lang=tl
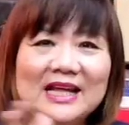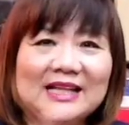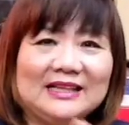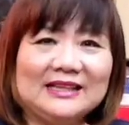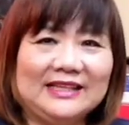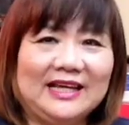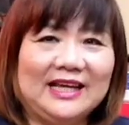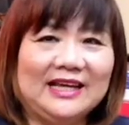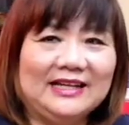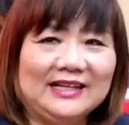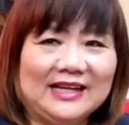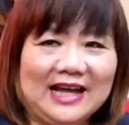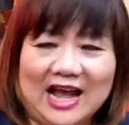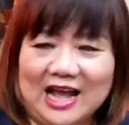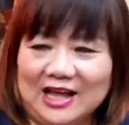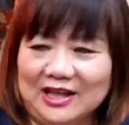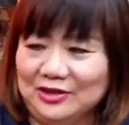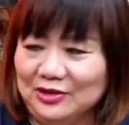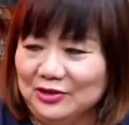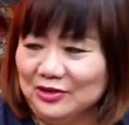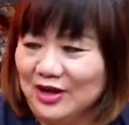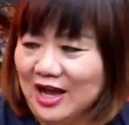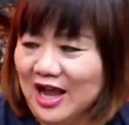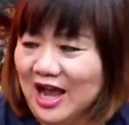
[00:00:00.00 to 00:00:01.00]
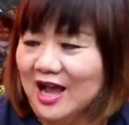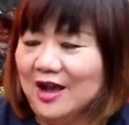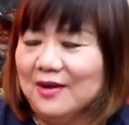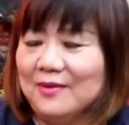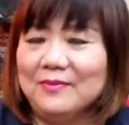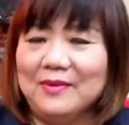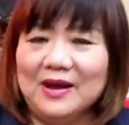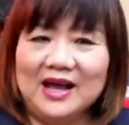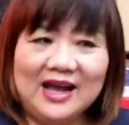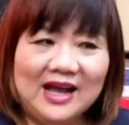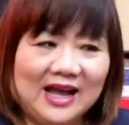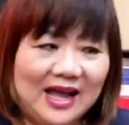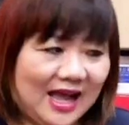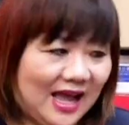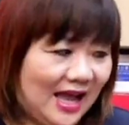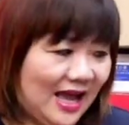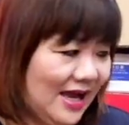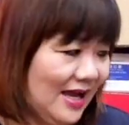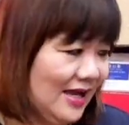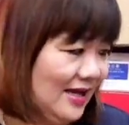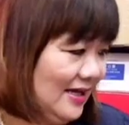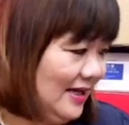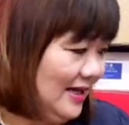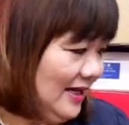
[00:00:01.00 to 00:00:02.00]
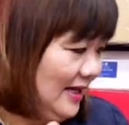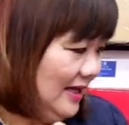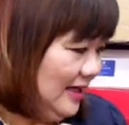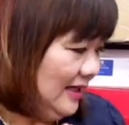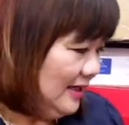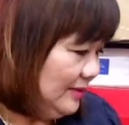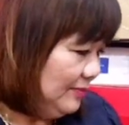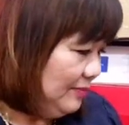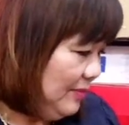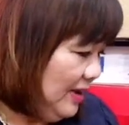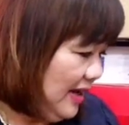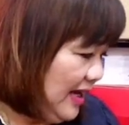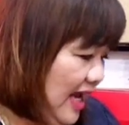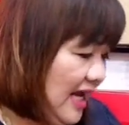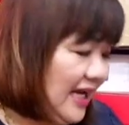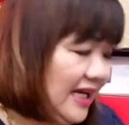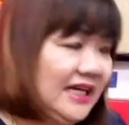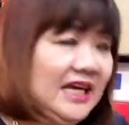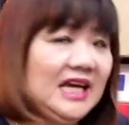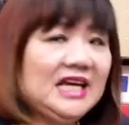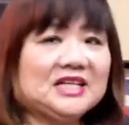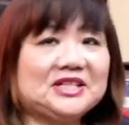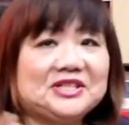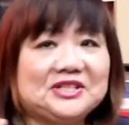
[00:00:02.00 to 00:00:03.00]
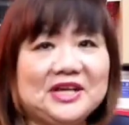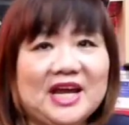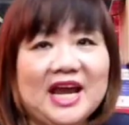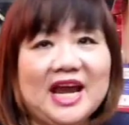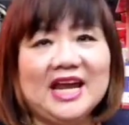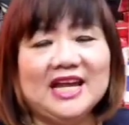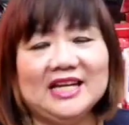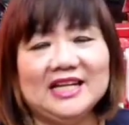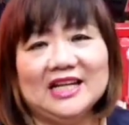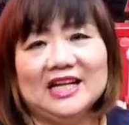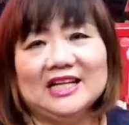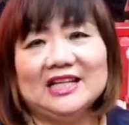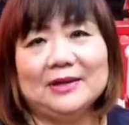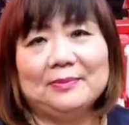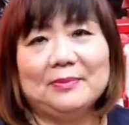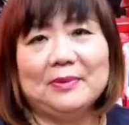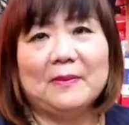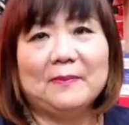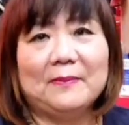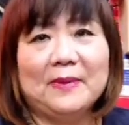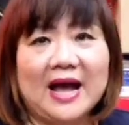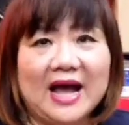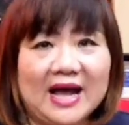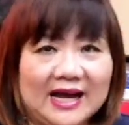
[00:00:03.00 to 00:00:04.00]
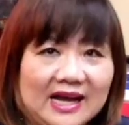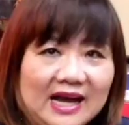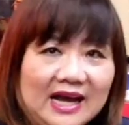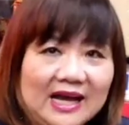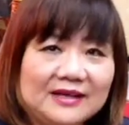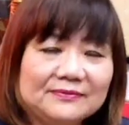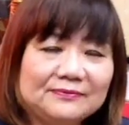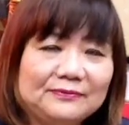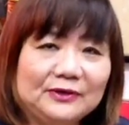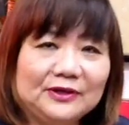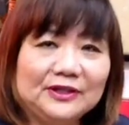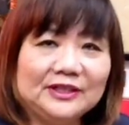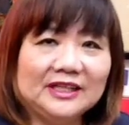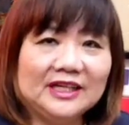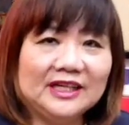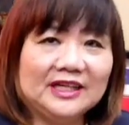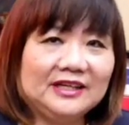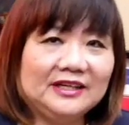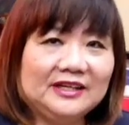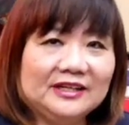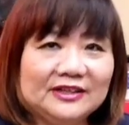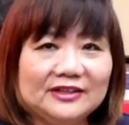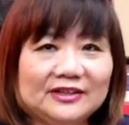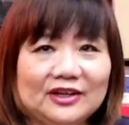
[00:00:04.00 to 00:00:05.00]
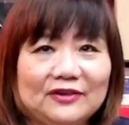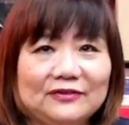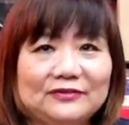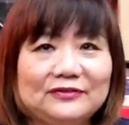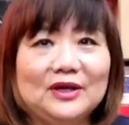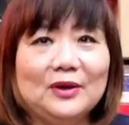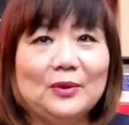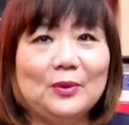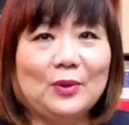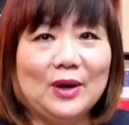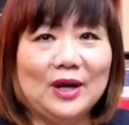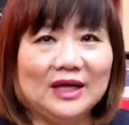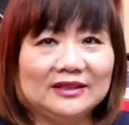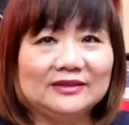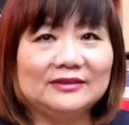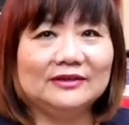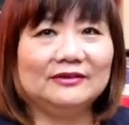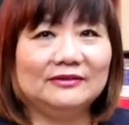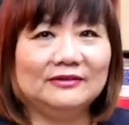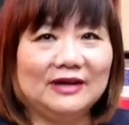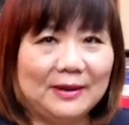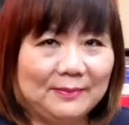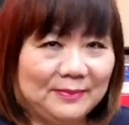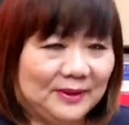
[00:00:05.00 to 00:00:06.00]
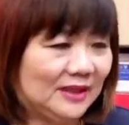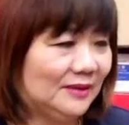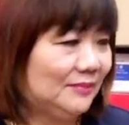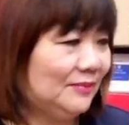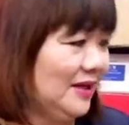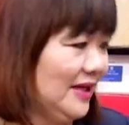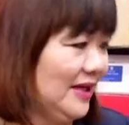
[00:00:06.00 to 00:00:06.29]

natin ano ang mga mga keychain na nababagay for the year of the water rabbit